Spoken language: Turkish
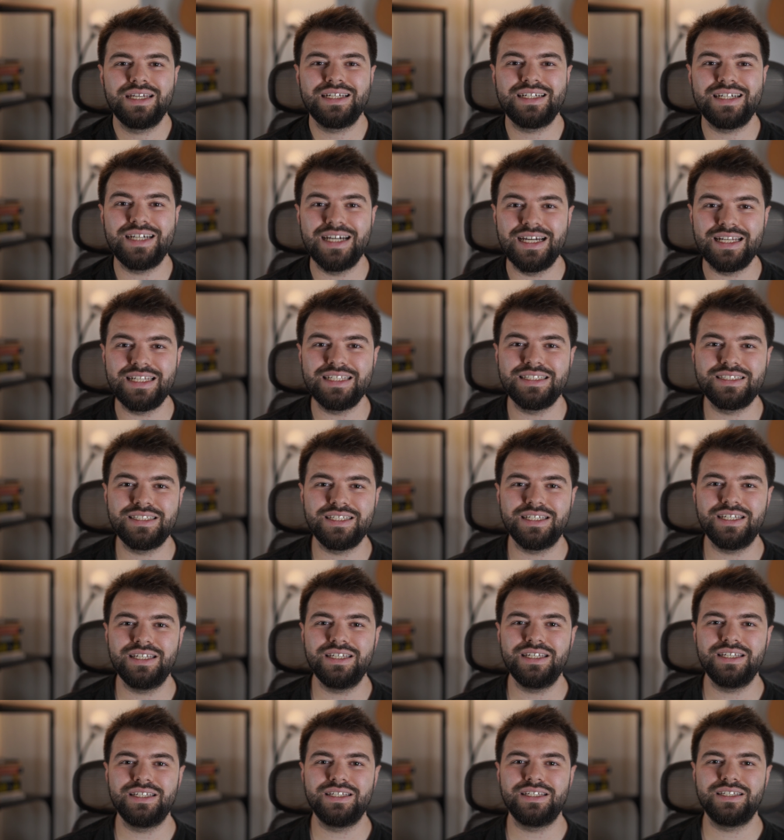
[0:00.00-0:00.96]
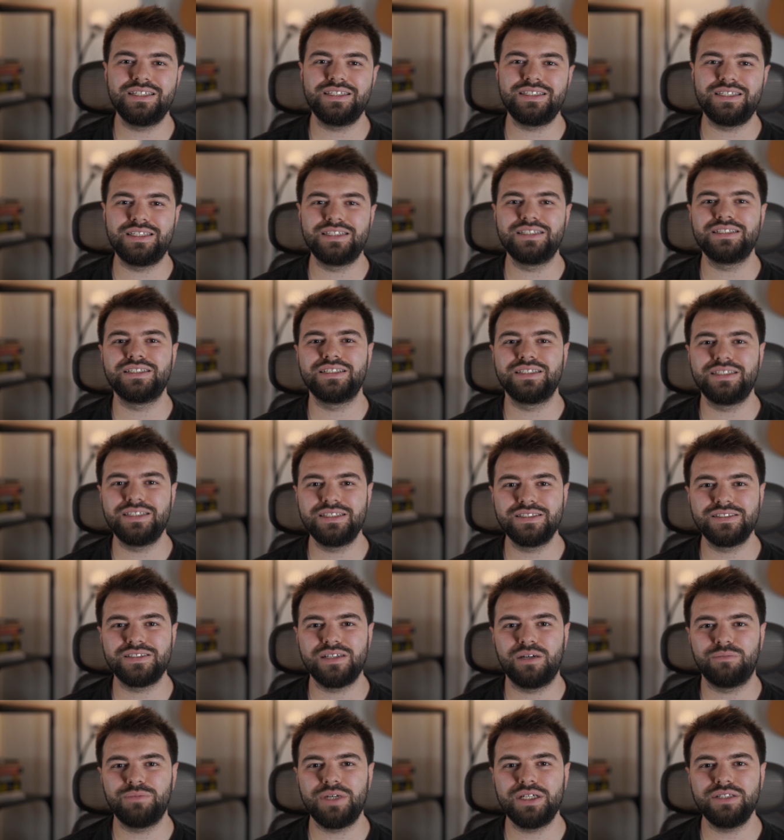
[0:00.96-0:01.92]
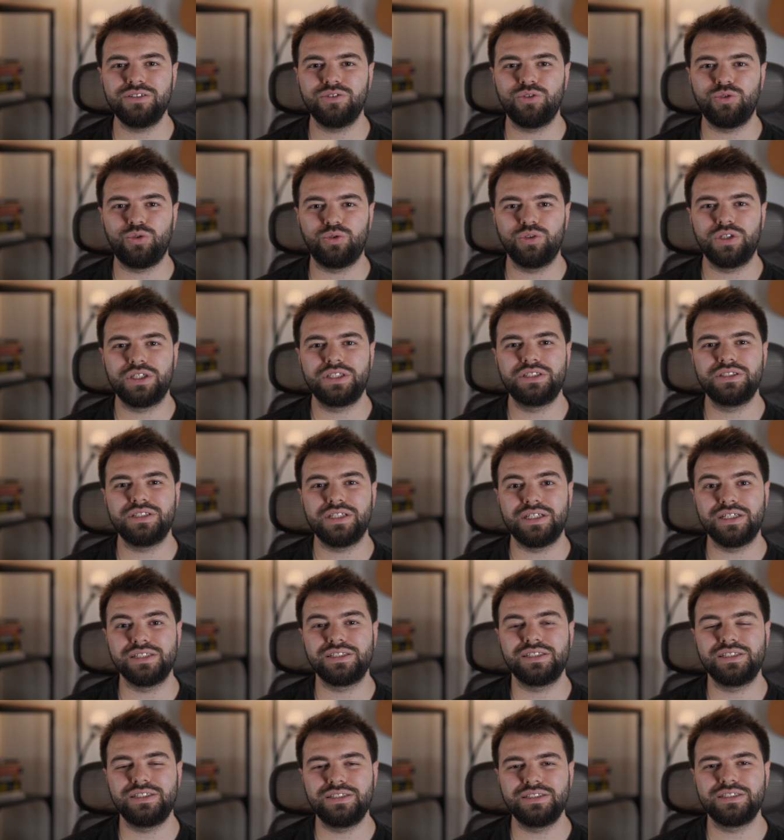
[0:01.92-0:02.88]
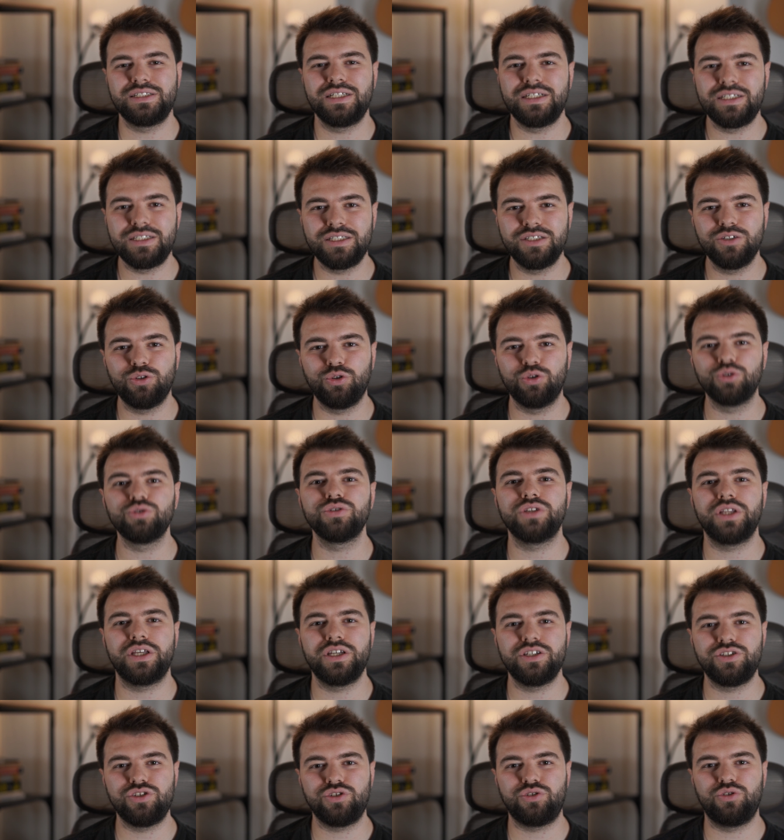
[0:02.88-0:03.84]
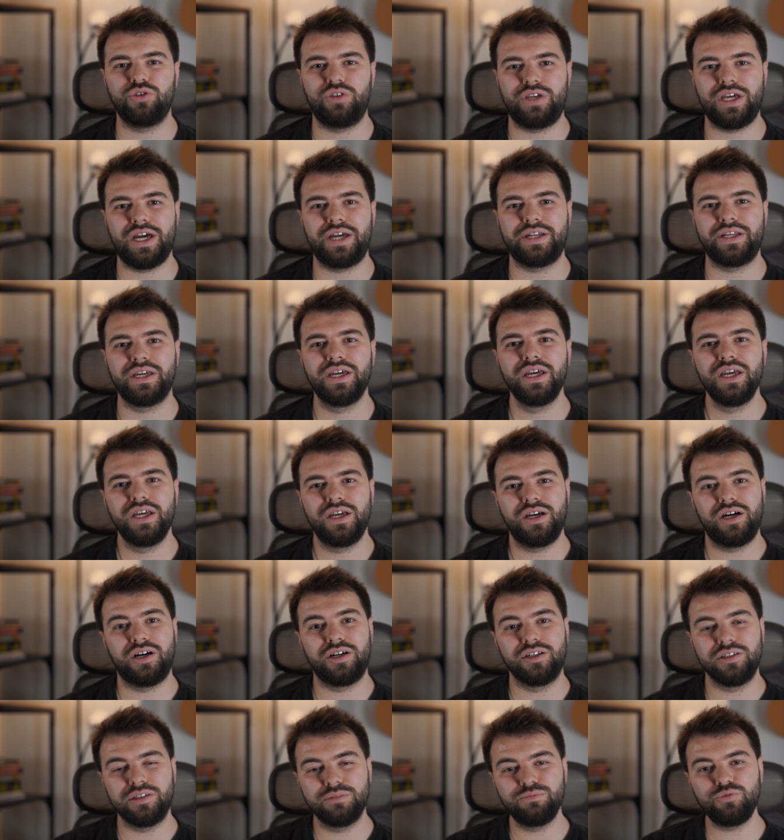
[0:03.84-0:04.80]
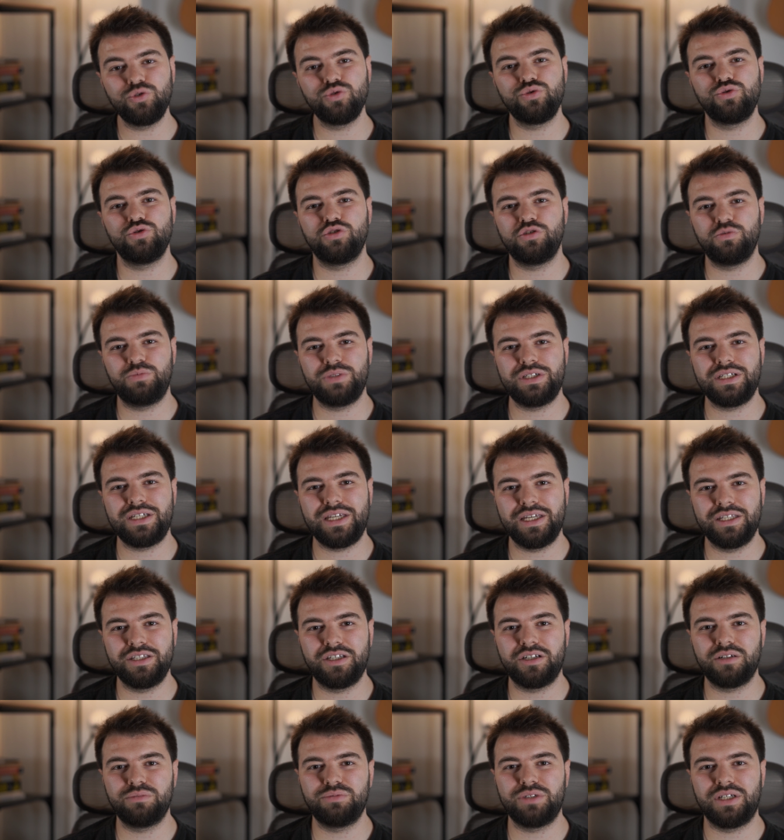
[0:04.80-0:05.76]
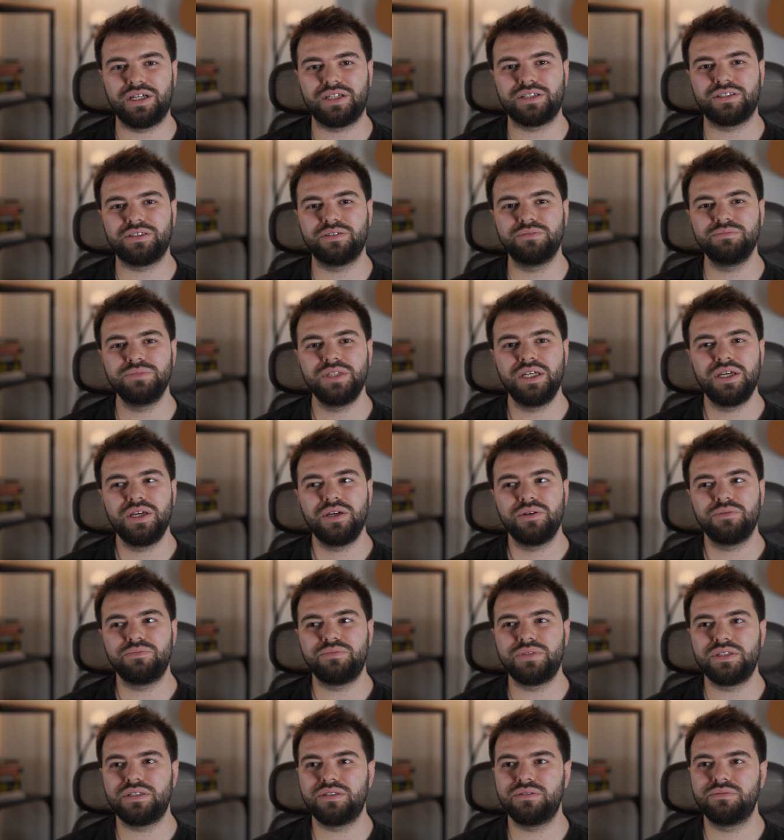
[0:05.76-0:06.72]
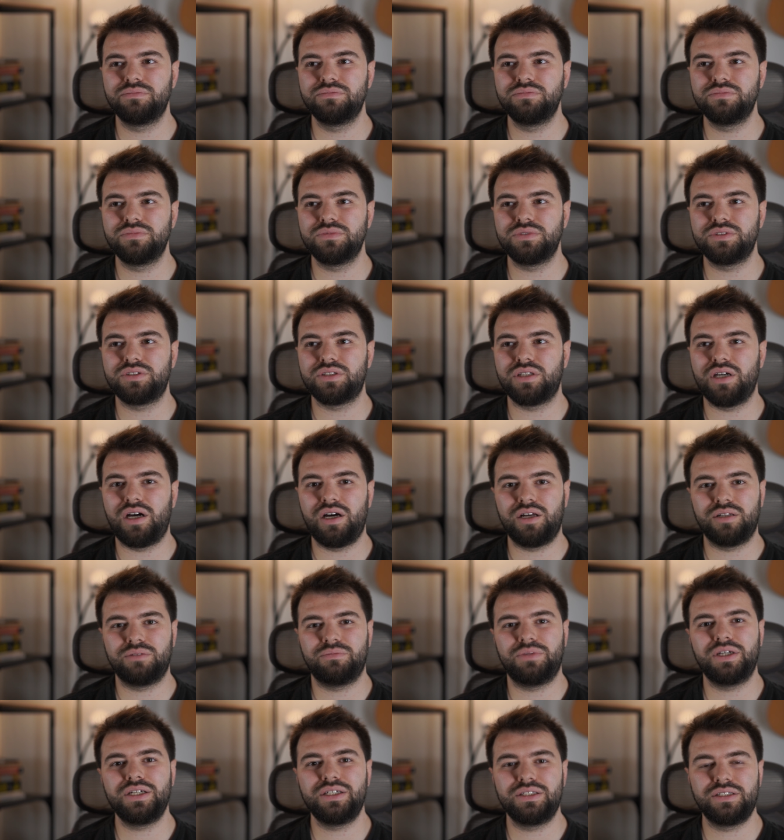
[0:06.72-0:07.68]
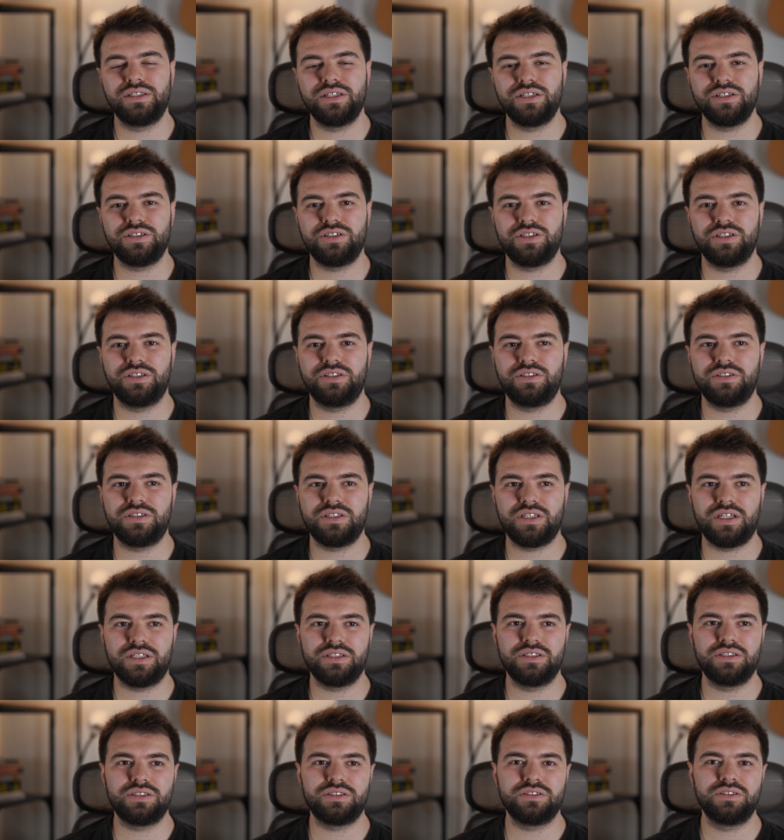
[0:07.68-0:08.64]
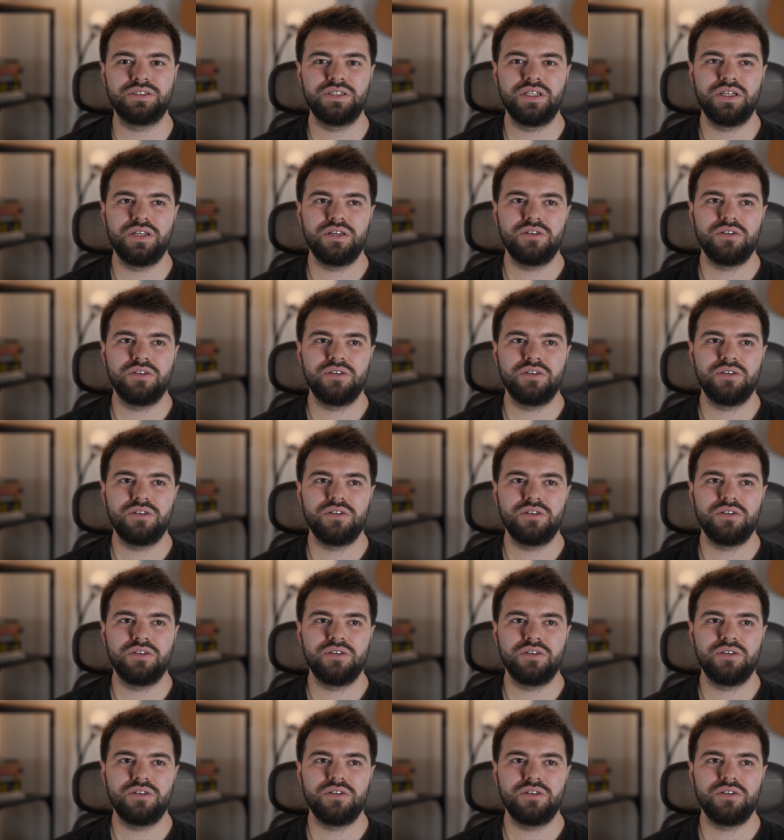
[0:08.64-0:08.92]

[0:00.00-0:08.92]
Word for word: kalite girdiği zaman olayın asıl rengi ortaya çıkıyor. Yani alım gücünü bir kenara bıraktım. Bizim işte Almanya'da yaşayan insanların